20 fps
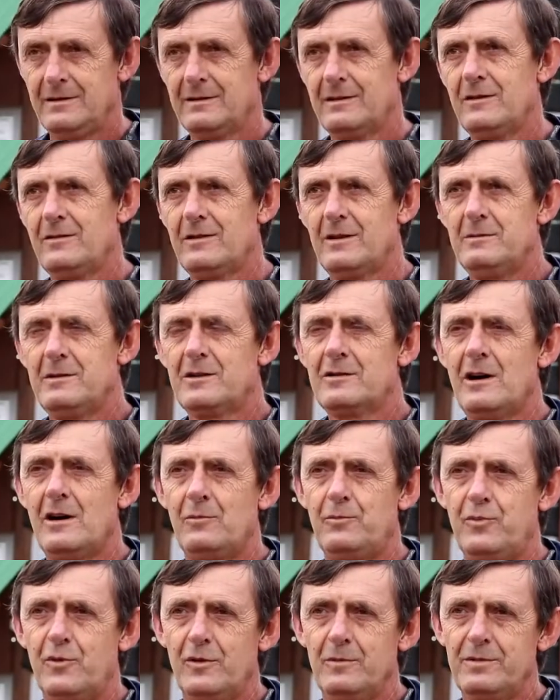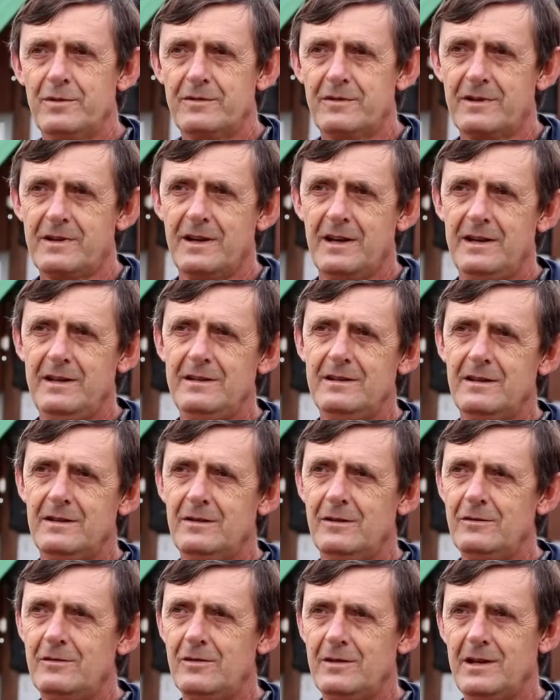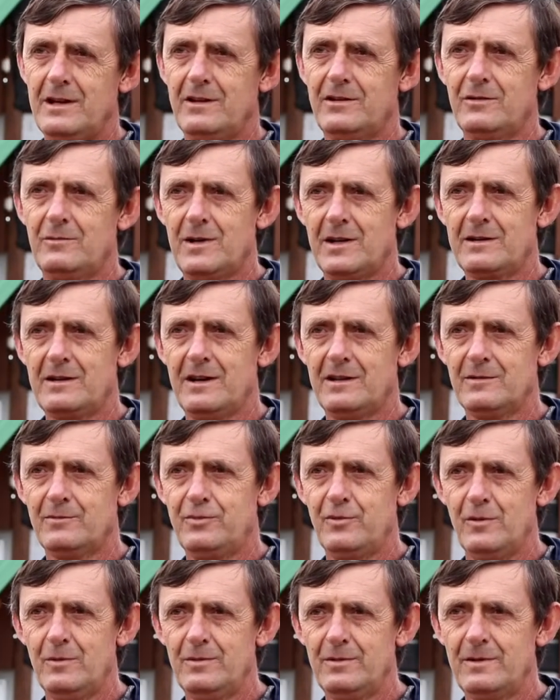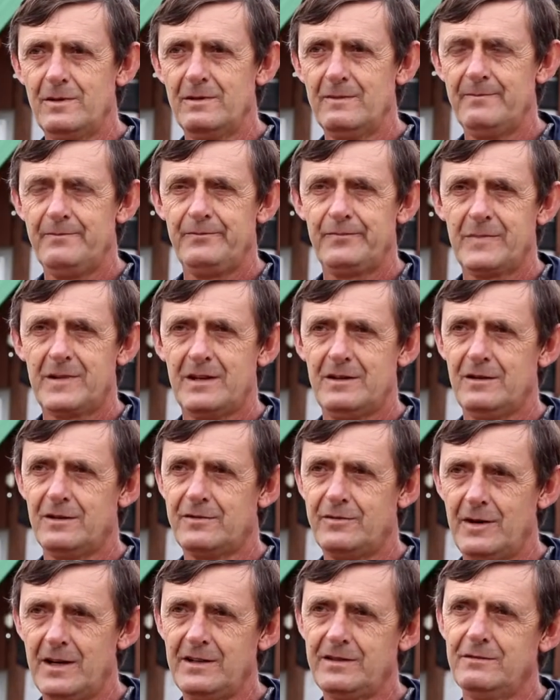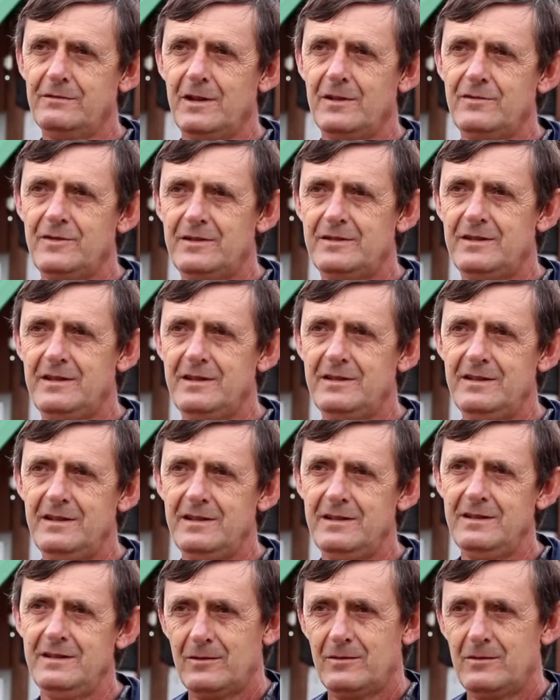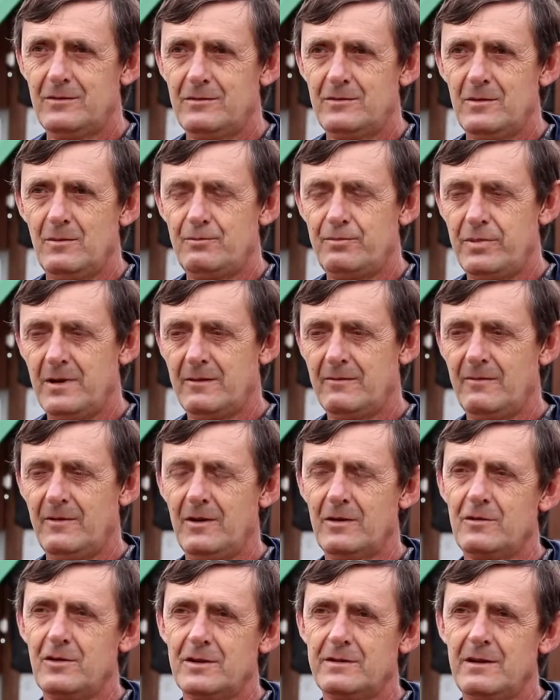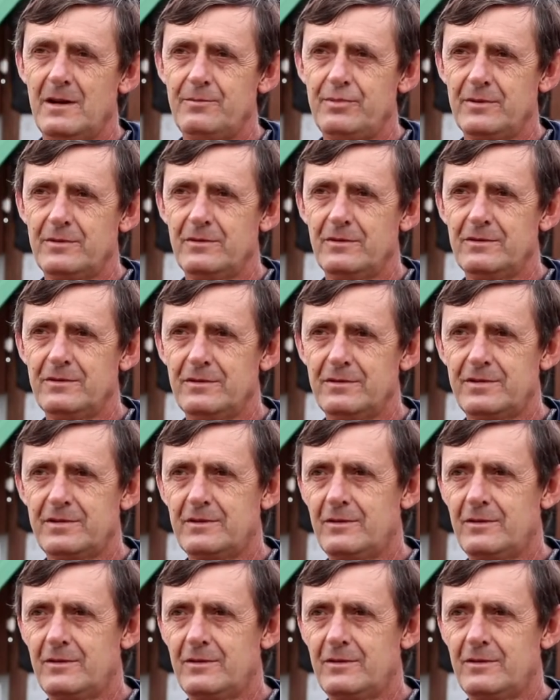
Eu diria que ao público que ainda não conhece o mercado público, que nos faça uma visita, vão encontrar produtos